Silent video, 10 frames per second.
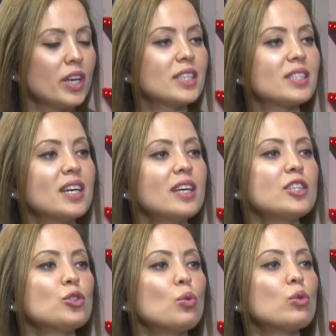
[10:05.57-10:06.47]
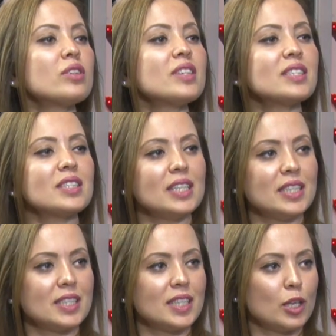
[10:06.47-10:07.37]
Sadece onu nasıl
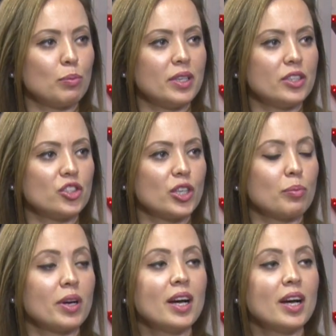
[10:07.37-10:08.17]
isteyebileceğim,